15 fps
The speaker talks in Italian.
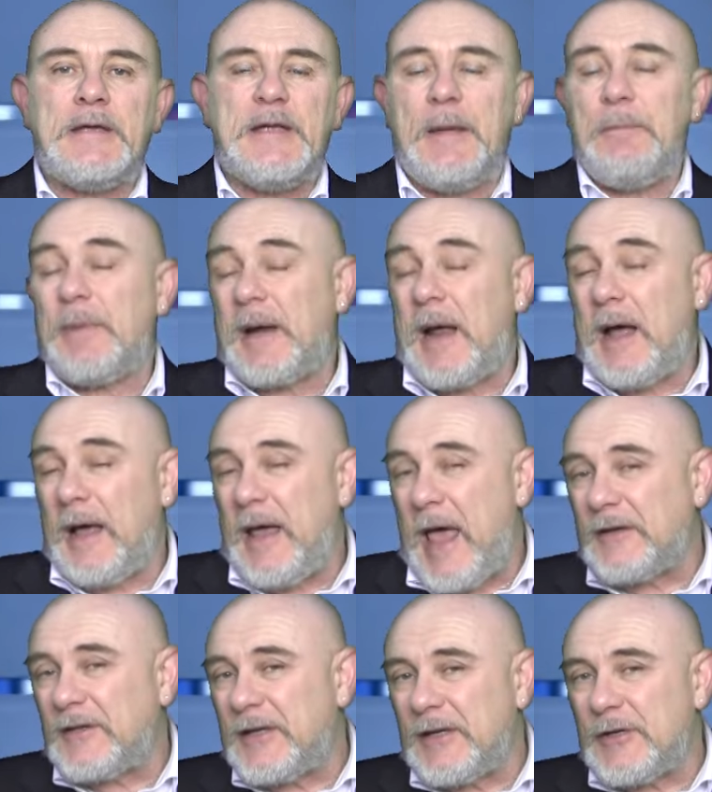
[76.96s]
sembra
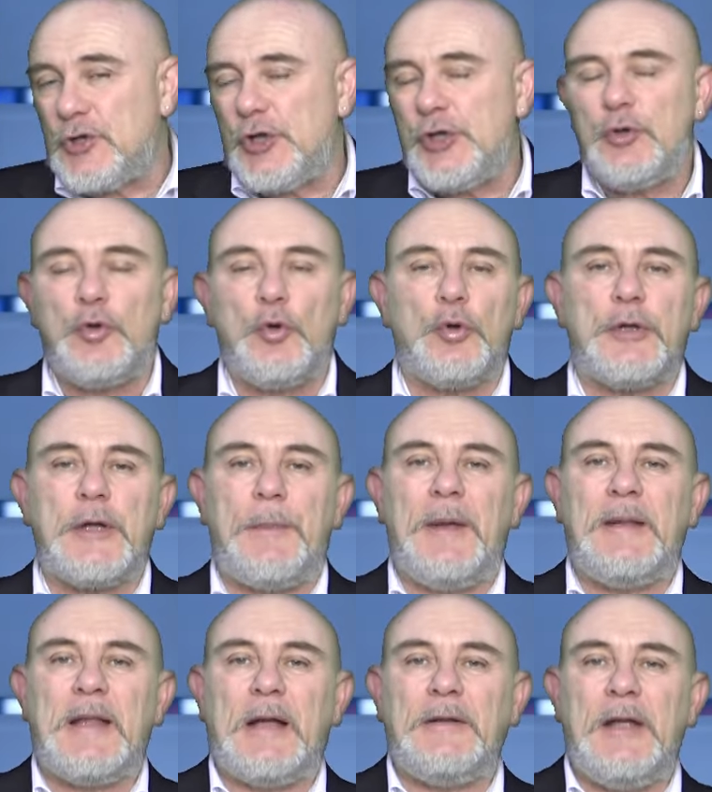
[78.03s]
esserci intorno a
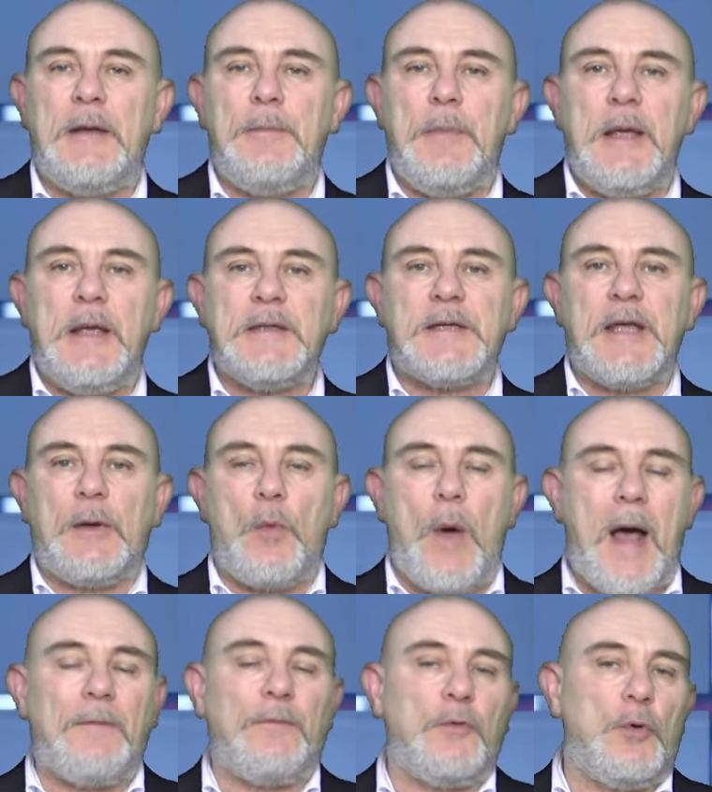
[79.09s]
metà del mese
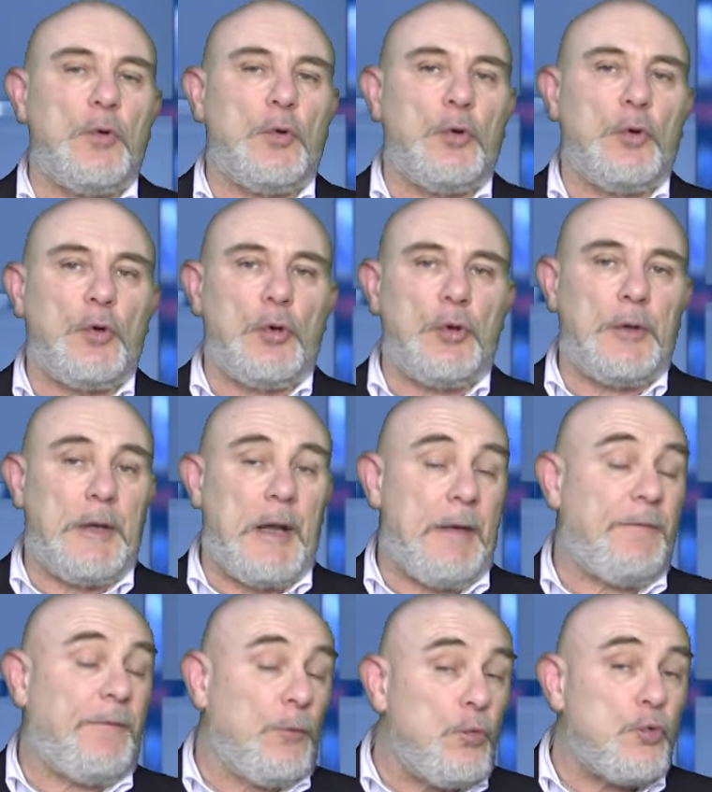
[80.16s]
quando
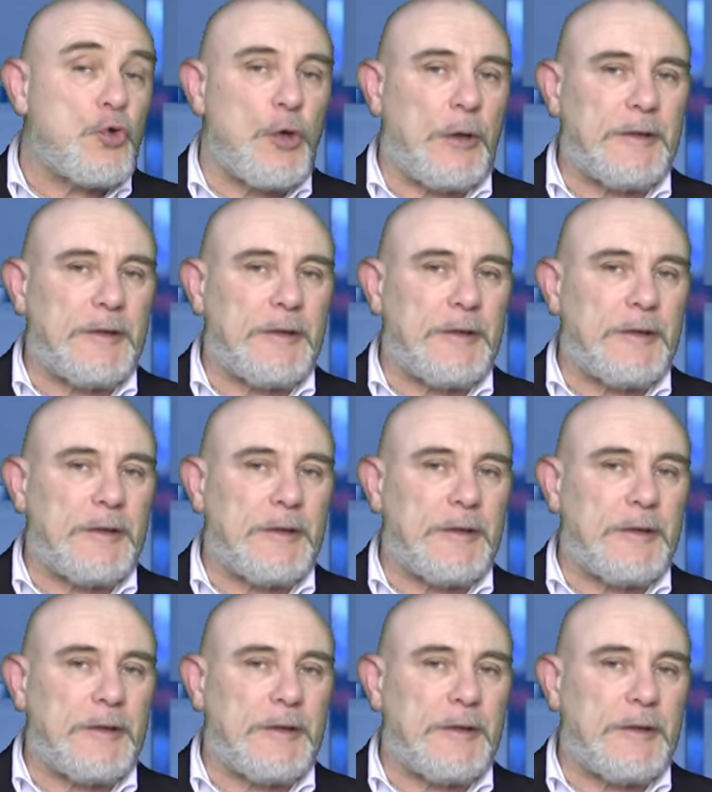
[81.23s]
il flusso